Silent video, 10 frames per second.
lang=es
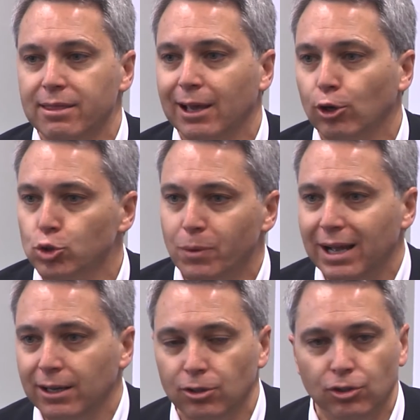hacia los
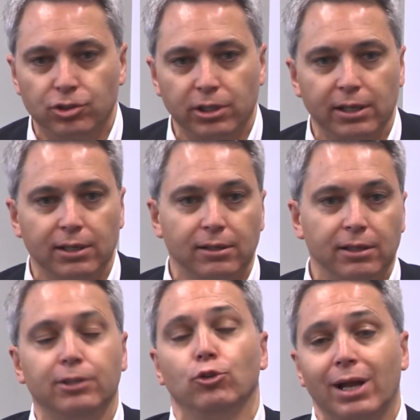blancos,
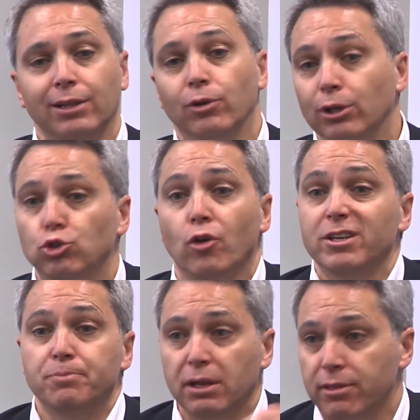ignorando, incluso
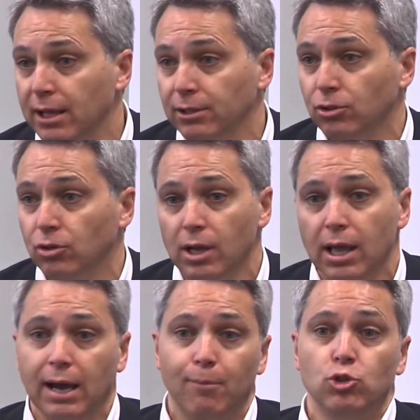despreciando
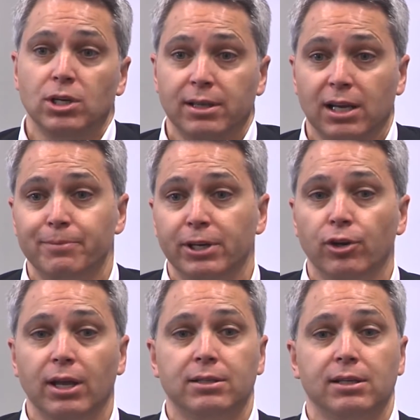a muchas de las
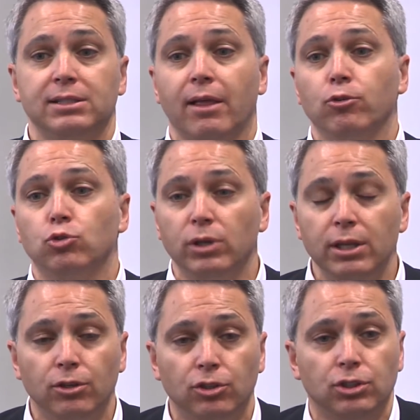minorías en Estados
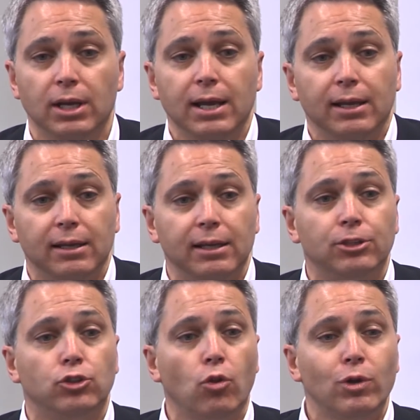Unidos.
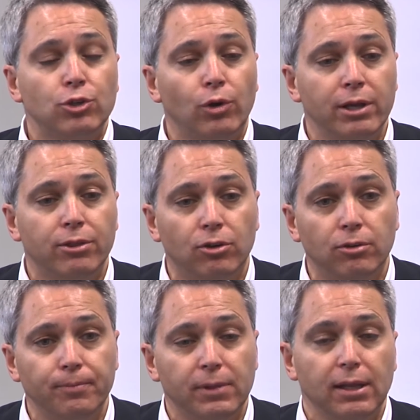todo eso lo
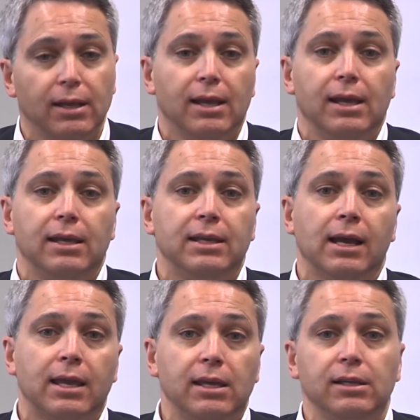hizo, y
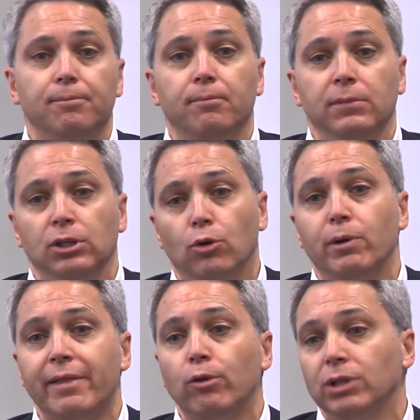aquí no
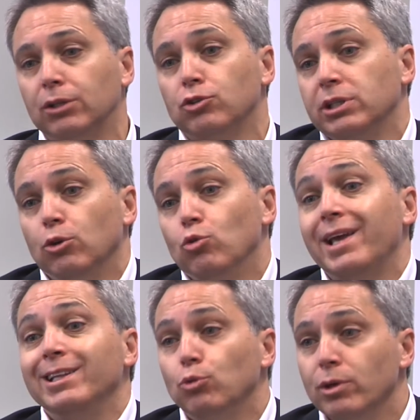voy a dar un dato, sino
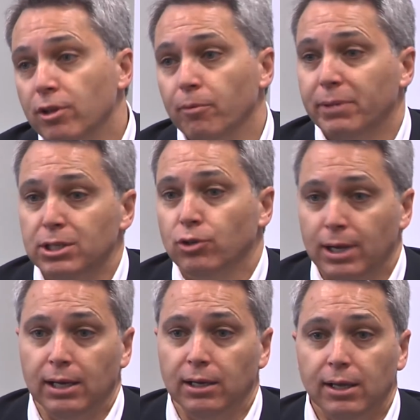una intuición
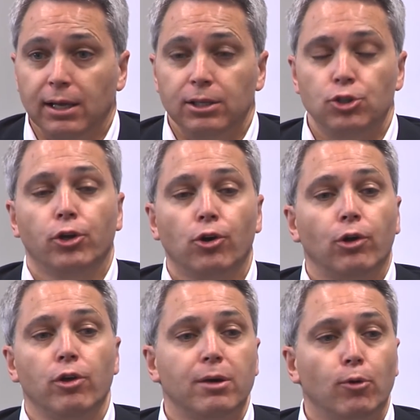personal. Yo creo
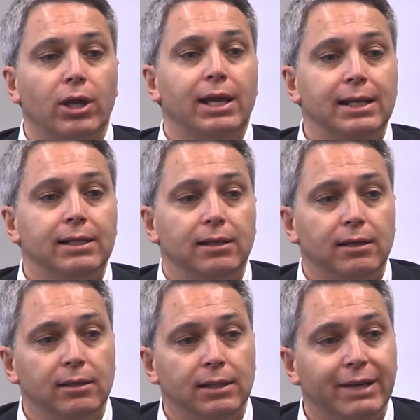que lo hizo porque él
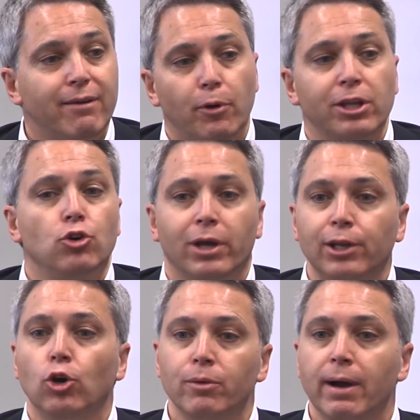daba por hecho
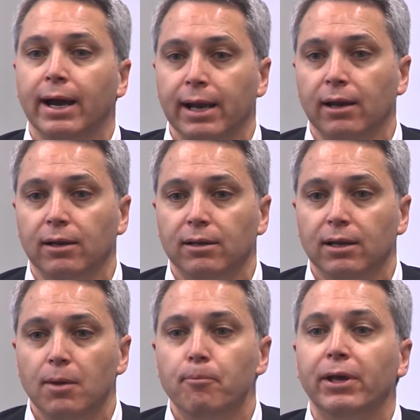que no iba a ganar,
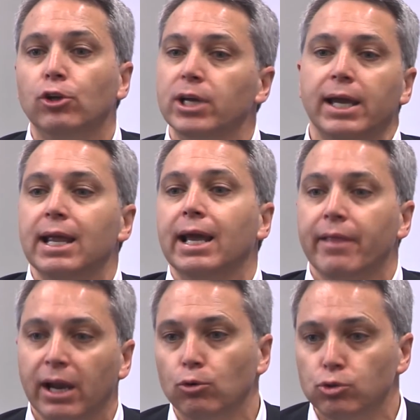pero se quería
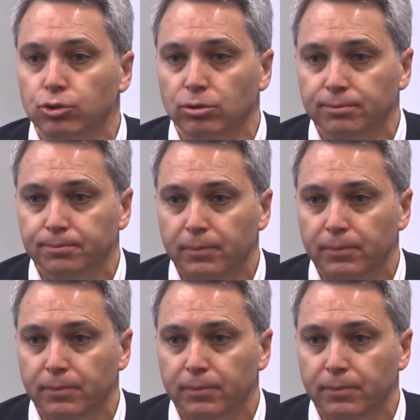quedar a gusto.